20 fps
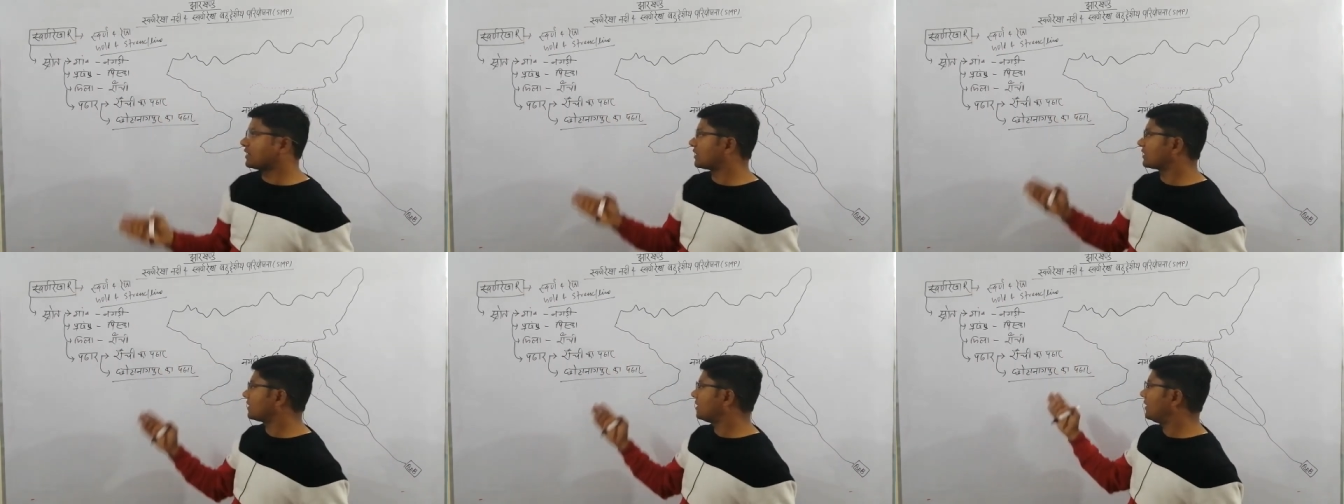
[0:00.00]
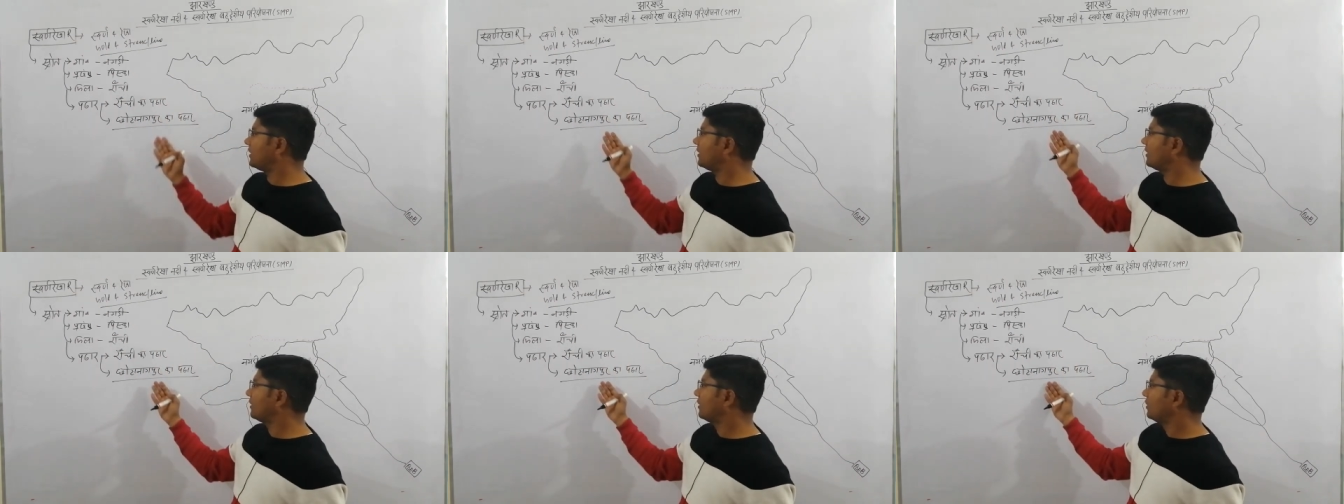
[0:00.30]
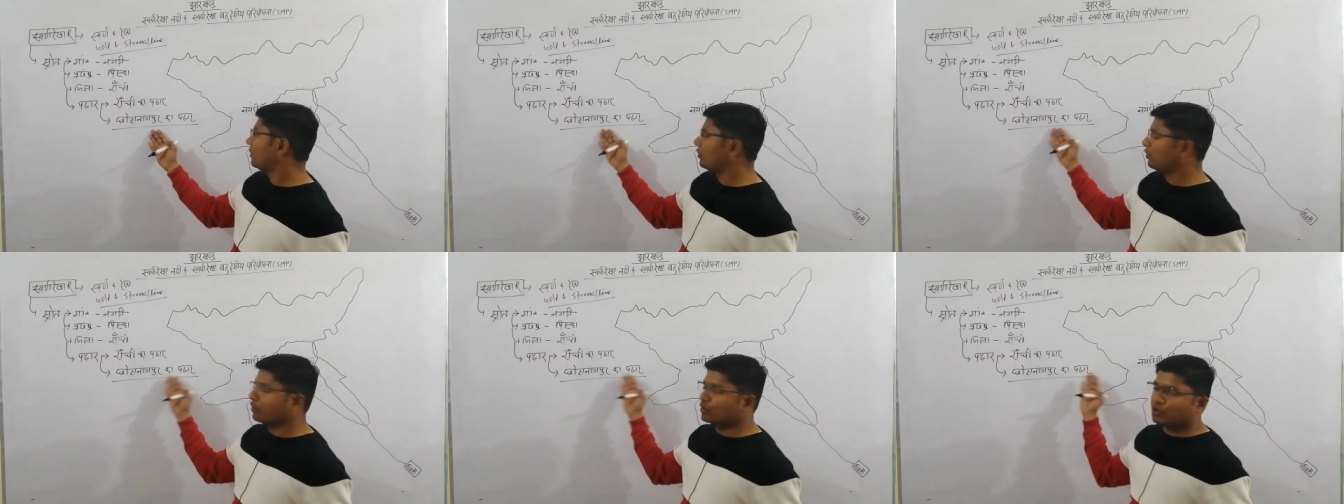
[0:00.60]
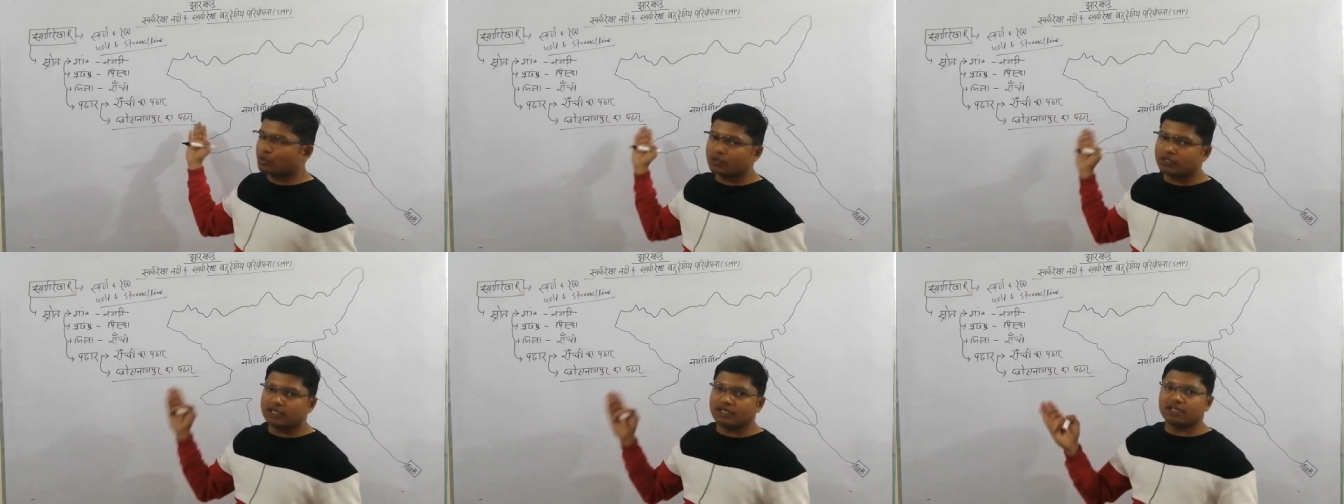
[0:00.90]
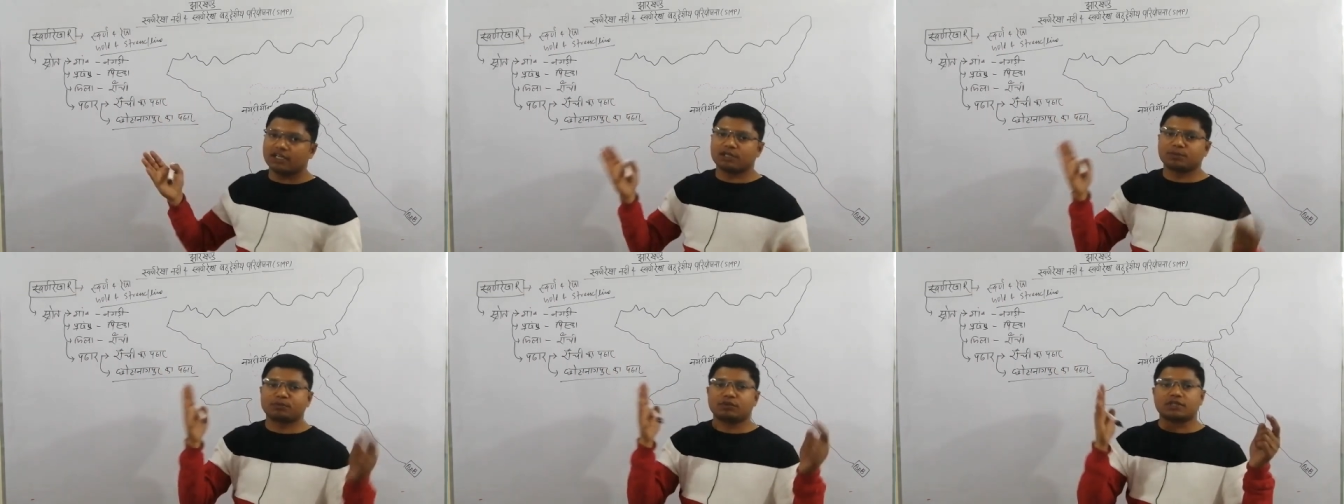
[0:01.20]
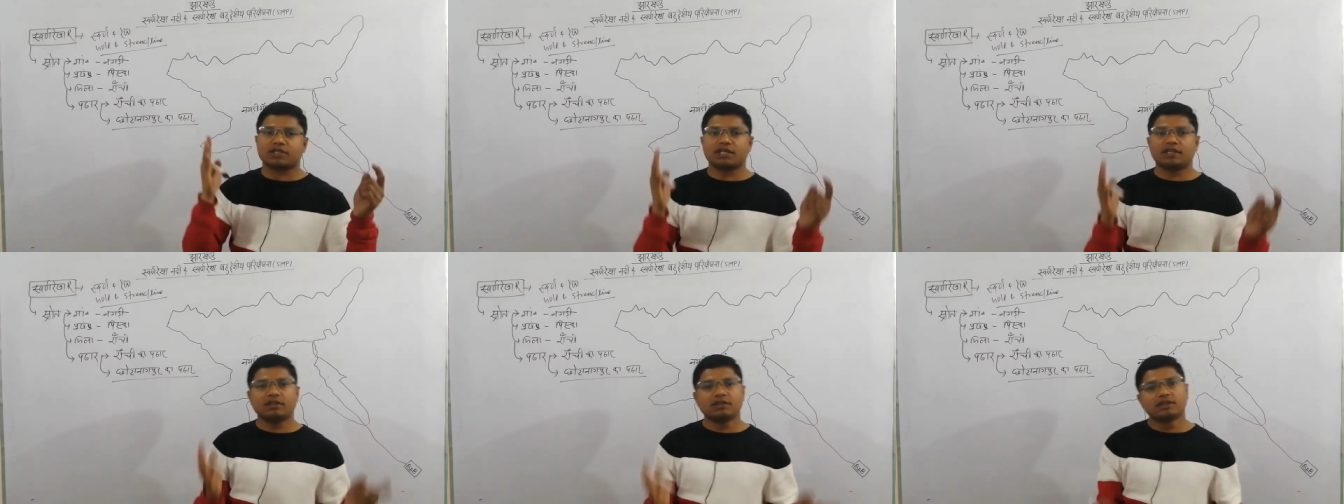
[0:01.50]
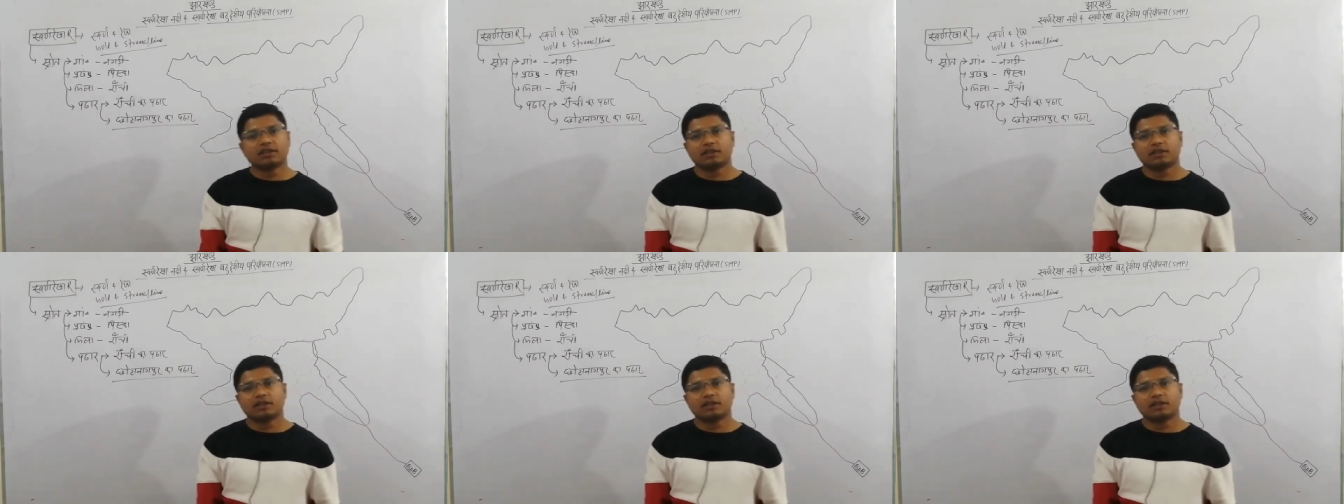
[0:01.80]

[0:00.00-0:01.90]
सकता है और छोटा नागपुर का